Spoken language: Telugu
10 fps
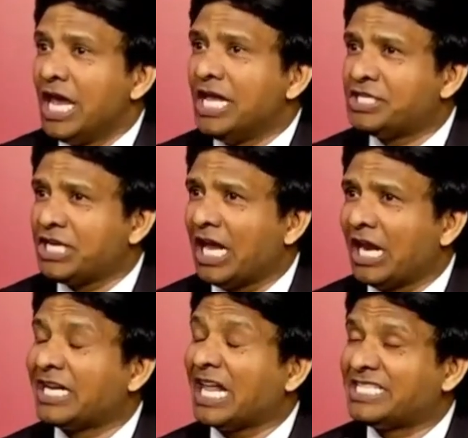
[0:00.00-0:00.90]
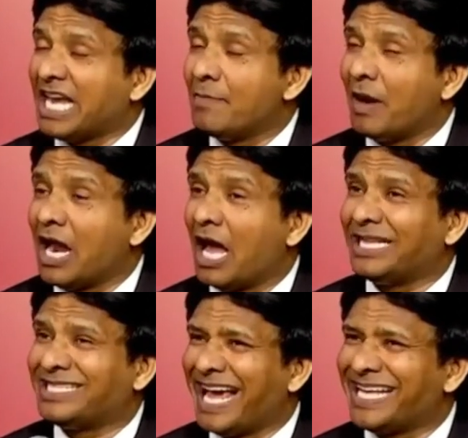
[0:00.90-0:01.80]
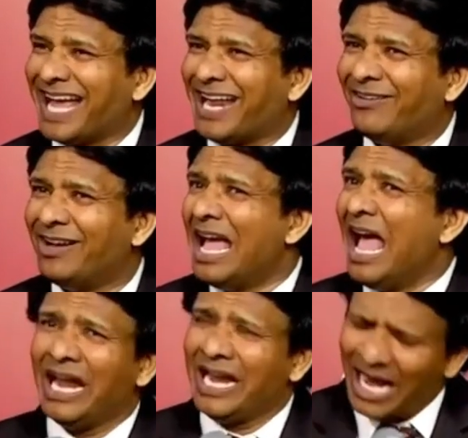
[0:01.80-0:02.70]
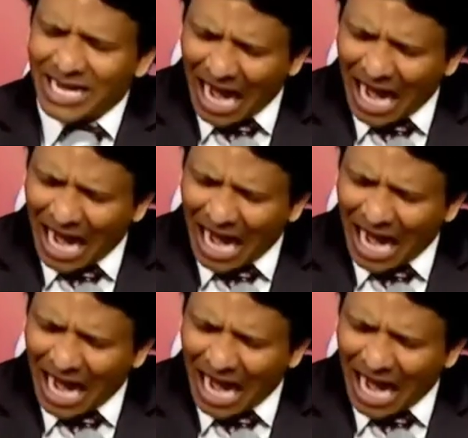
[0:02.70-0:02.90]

ఏం చేయాలంటే అది చేయమన్నారు అది చేశారు నేను